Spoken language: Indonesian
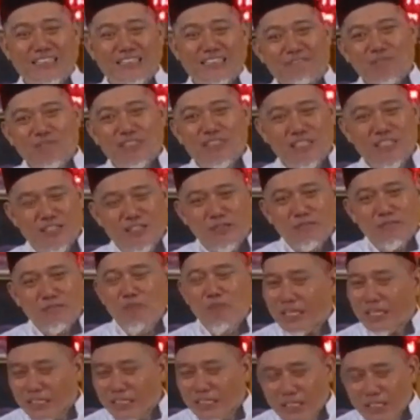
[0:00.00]
Ya,
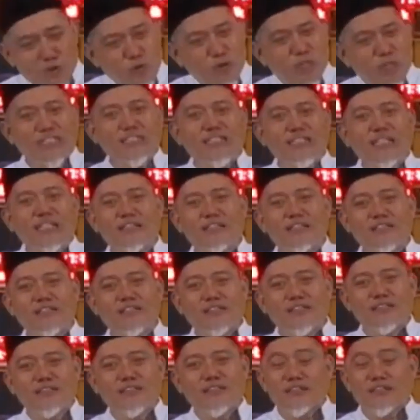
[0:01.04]
banyak orang yang
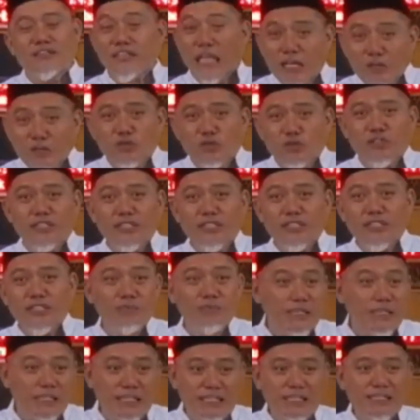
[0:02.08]
takut ini
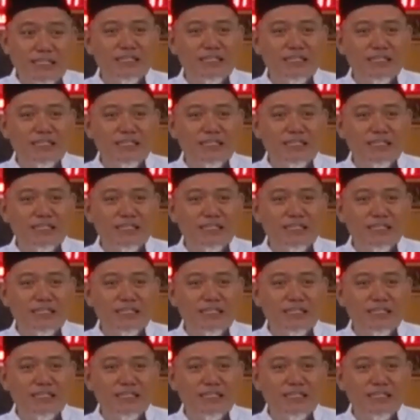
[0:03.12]
benar